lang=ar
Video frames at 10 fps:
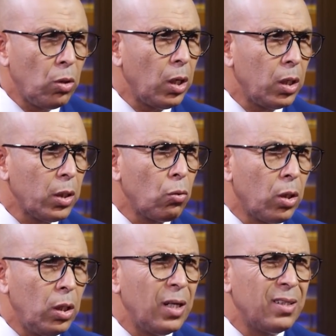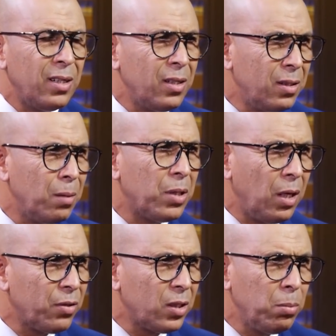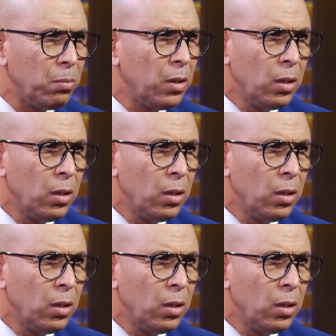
غلطه يقول لك لا هذا ندمت العب الشباب